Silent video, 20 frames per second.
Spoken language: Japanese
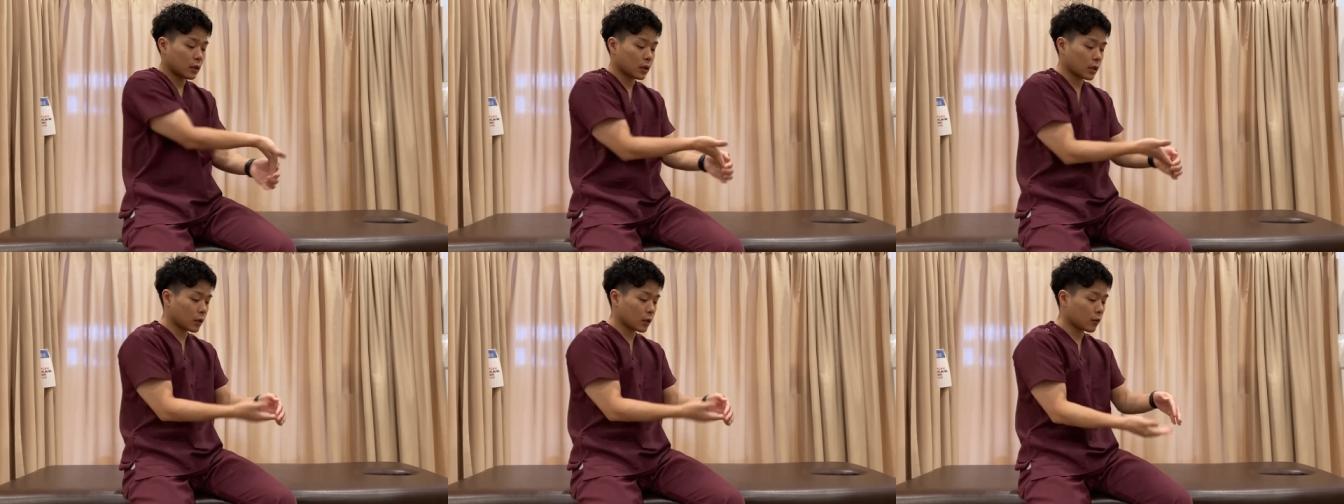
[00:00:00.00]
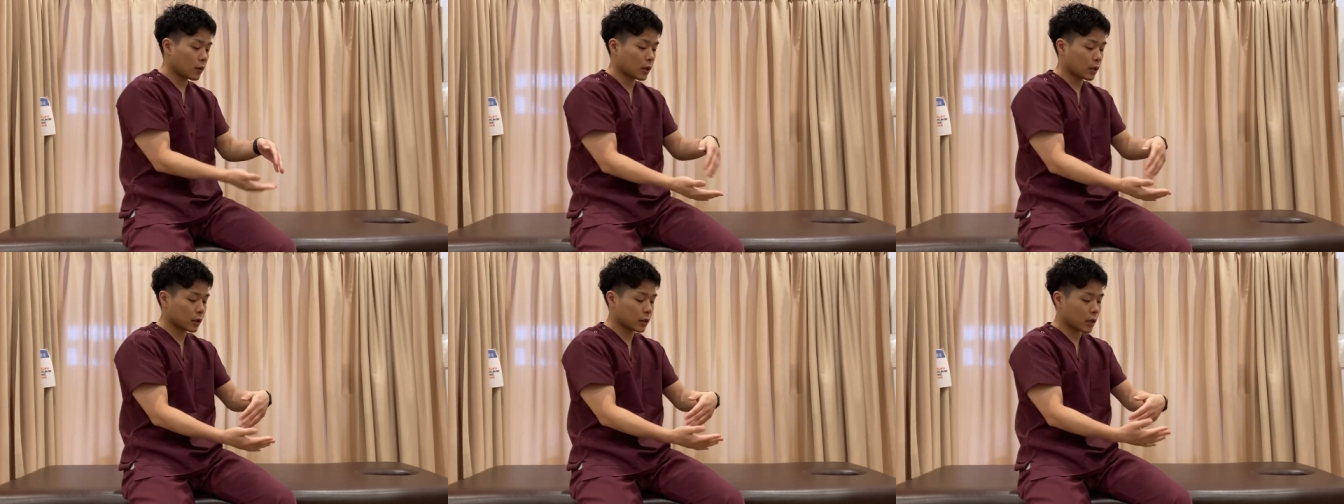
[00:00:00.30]
あと
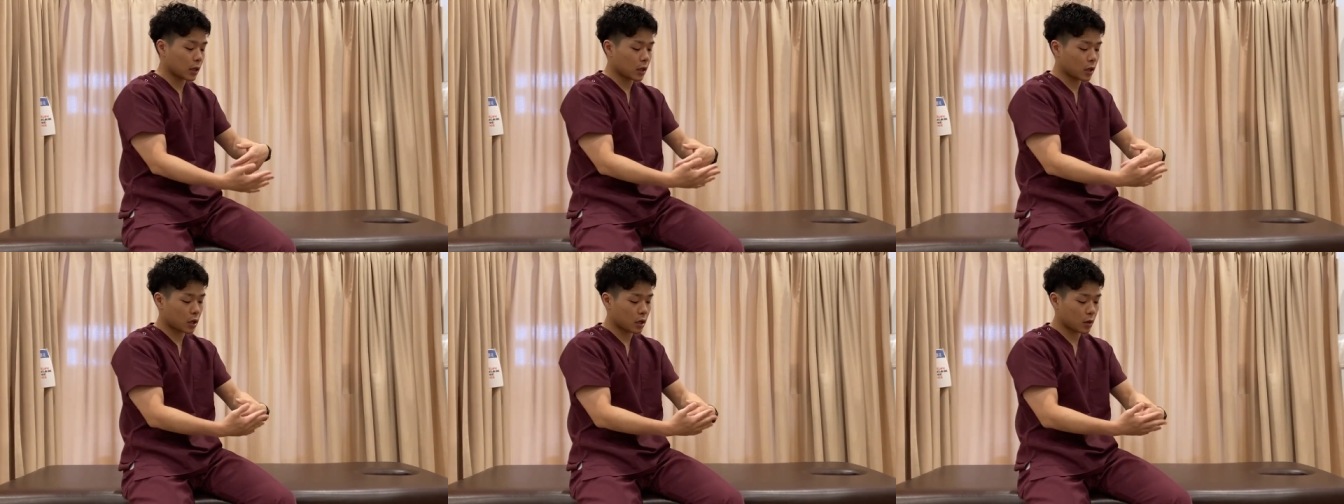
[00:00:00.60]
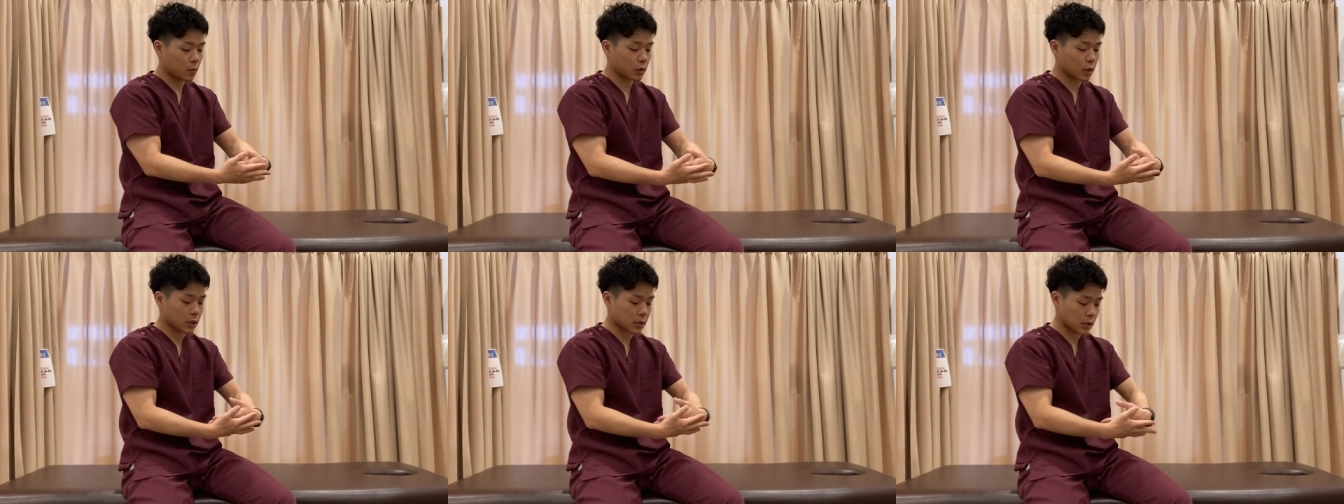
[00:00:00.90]
は反対側
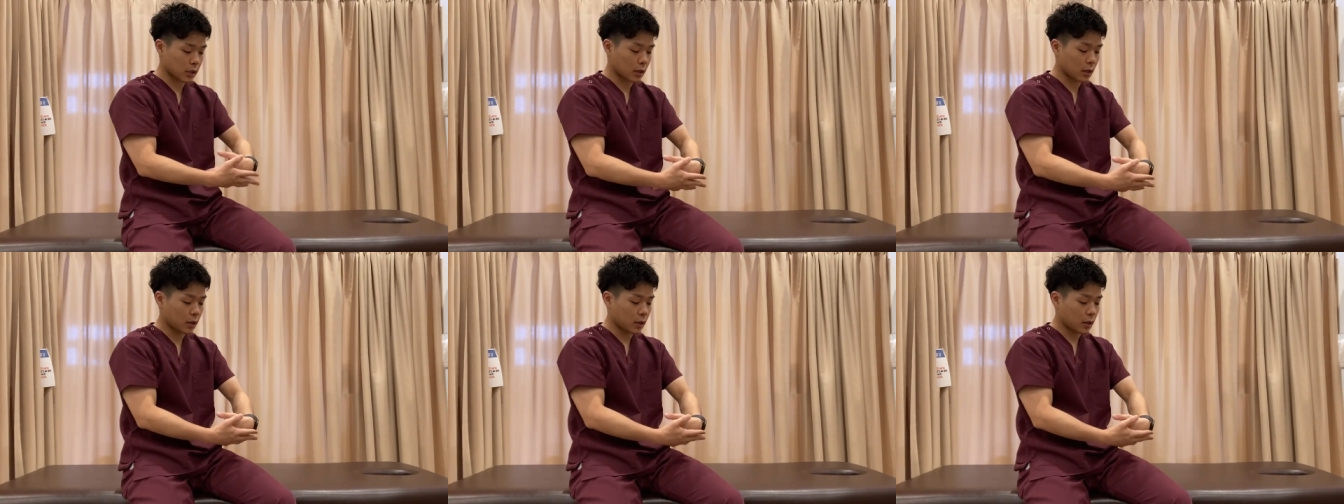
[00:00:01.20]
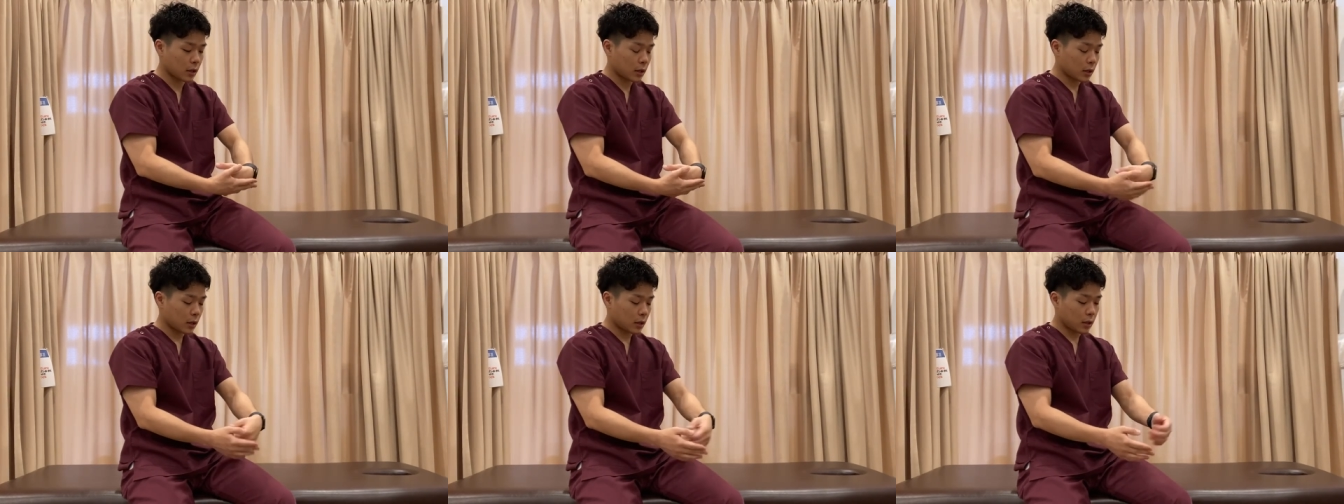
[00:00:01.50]
もですね、
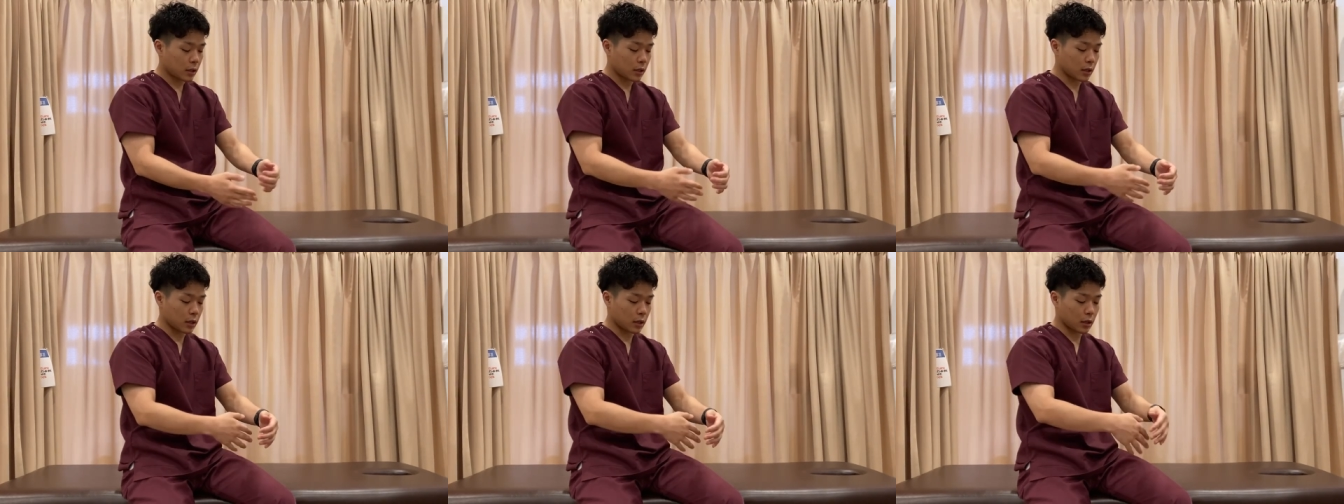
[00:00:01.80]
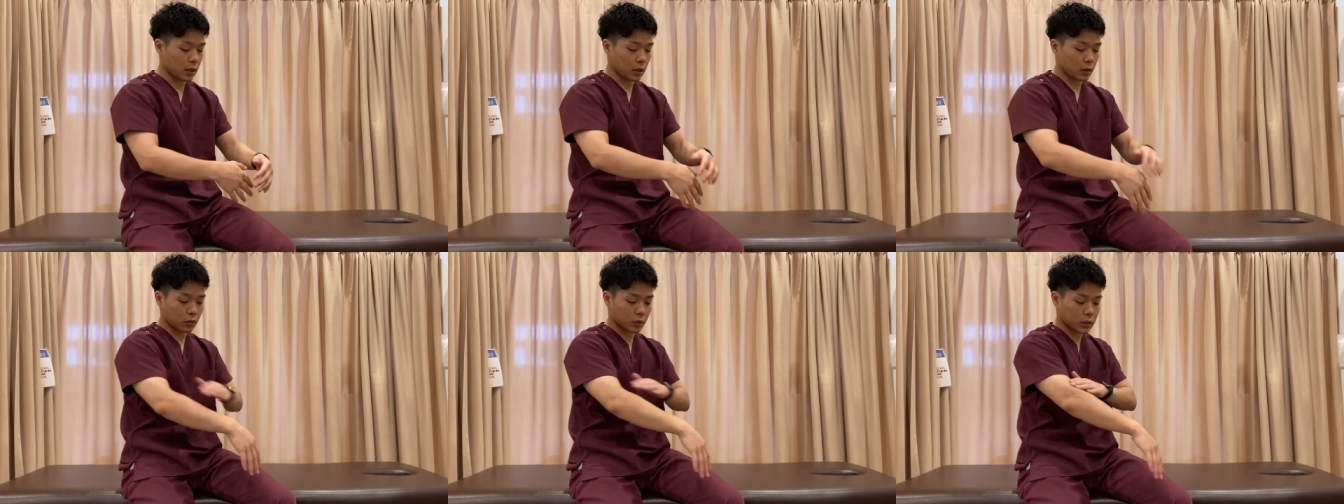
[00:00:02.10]

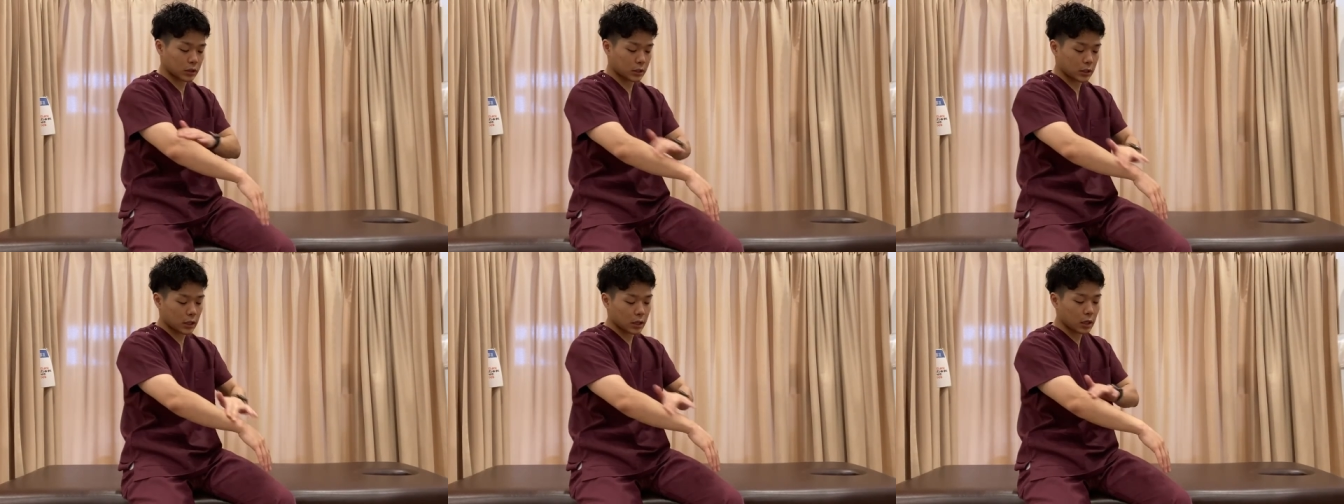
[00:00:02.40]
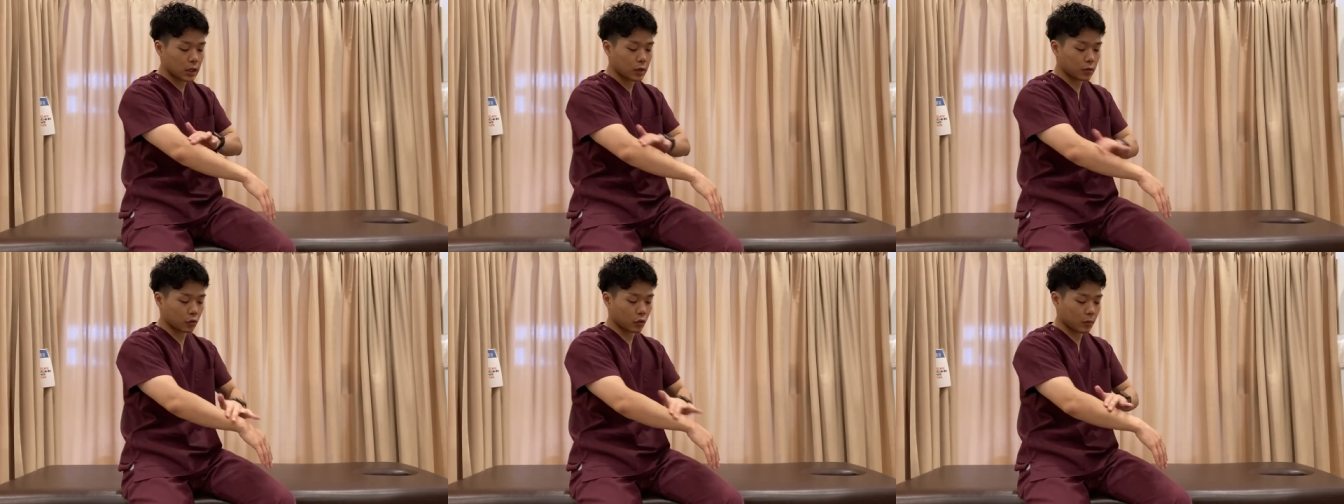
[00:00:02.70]
えー、こちら
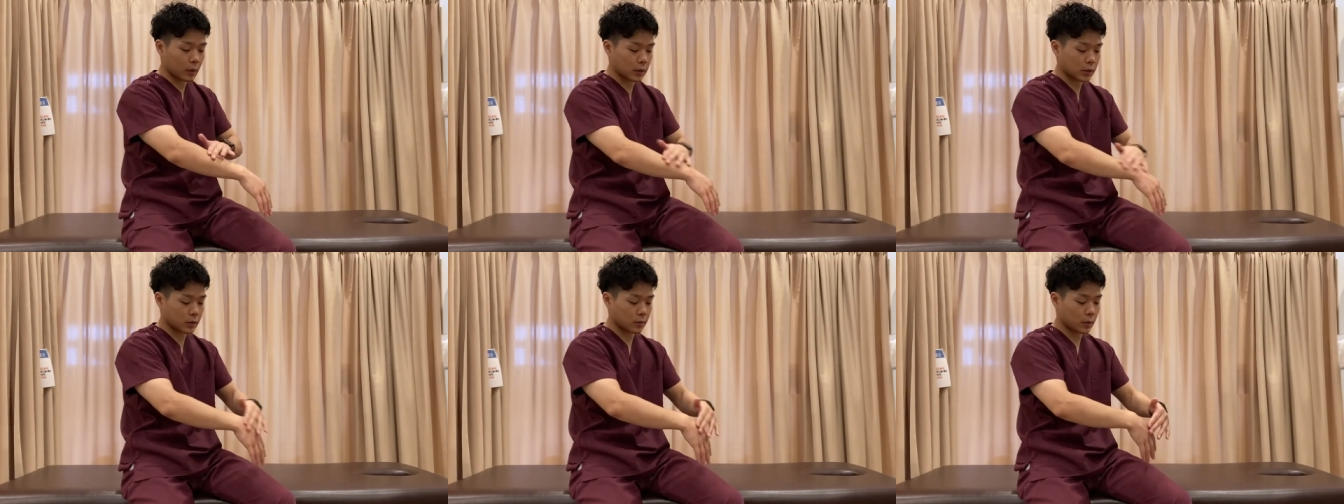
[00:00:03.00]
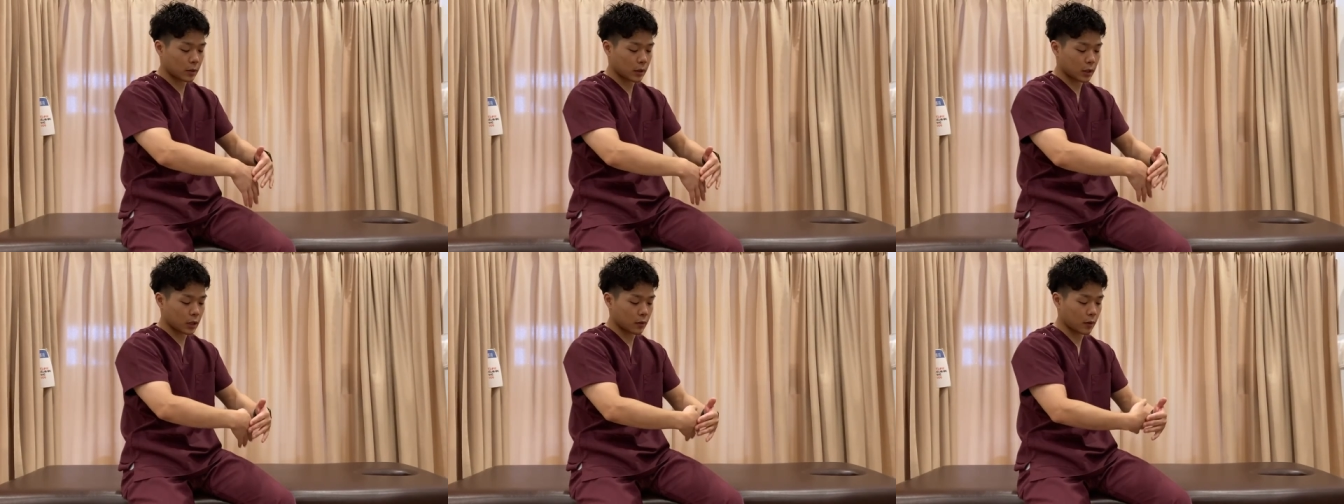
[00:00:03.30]
側を伸ばす
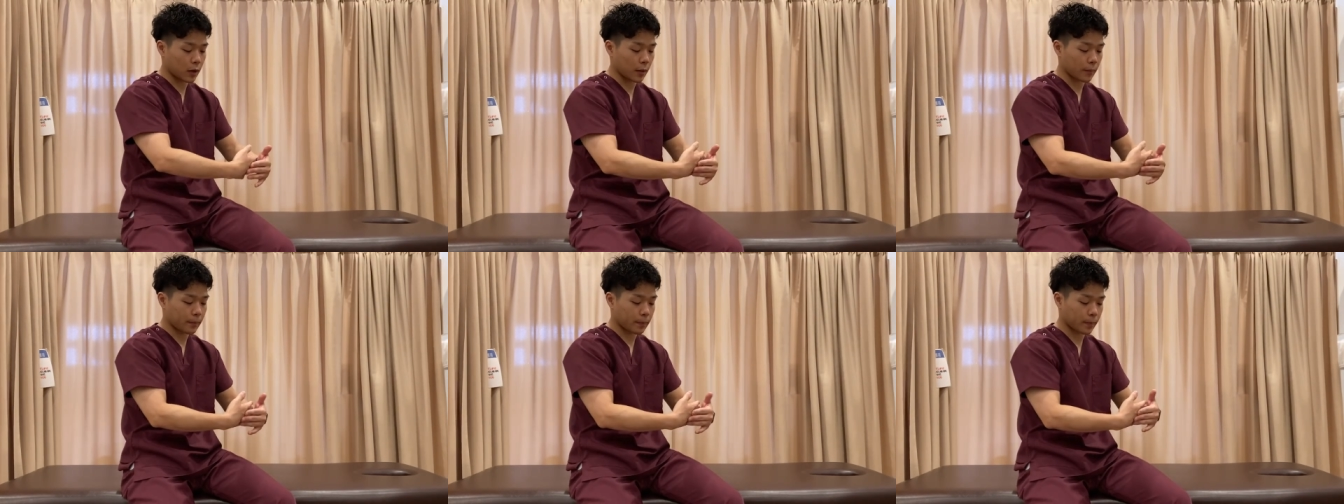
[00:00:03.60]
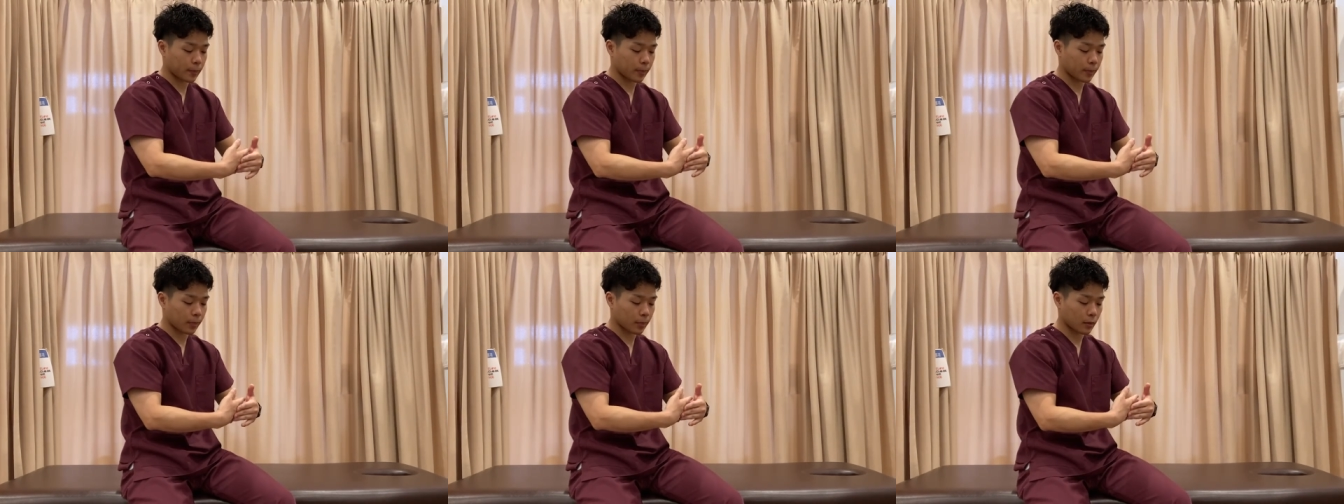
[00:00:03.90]
場合は、
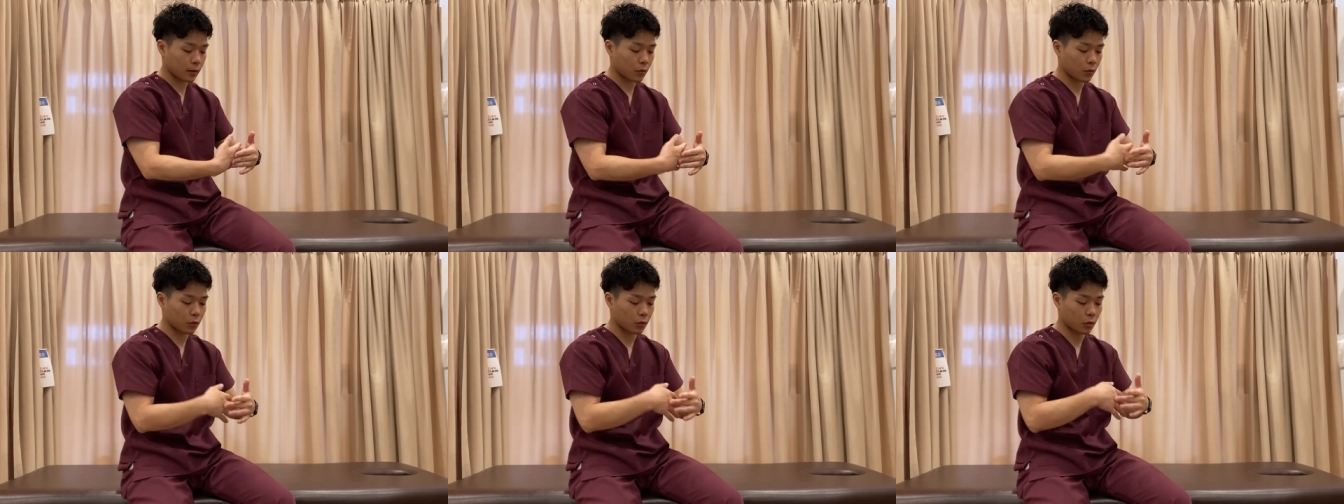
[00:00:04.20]
こ